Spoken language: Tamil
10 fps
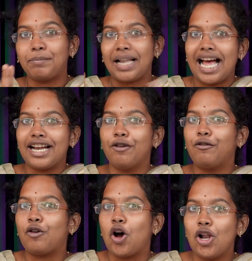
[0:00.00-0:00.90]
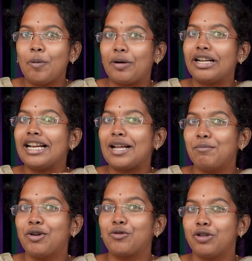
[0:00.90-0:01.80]
பிளானை ஃபாலோ பண்ண
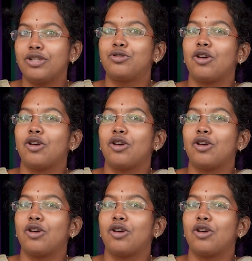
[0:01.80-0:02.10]
நம்ம கூட